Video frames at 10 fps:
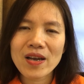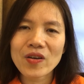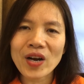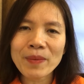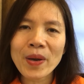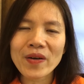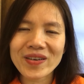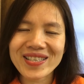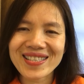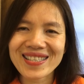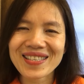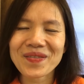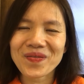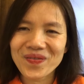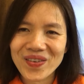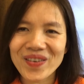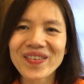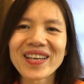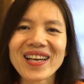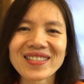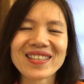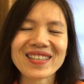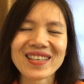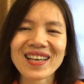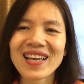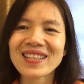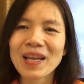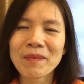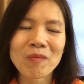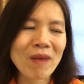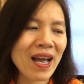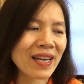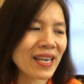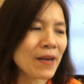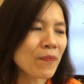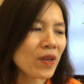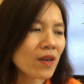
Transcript: grandparents surrogate là thăm ông bà nhé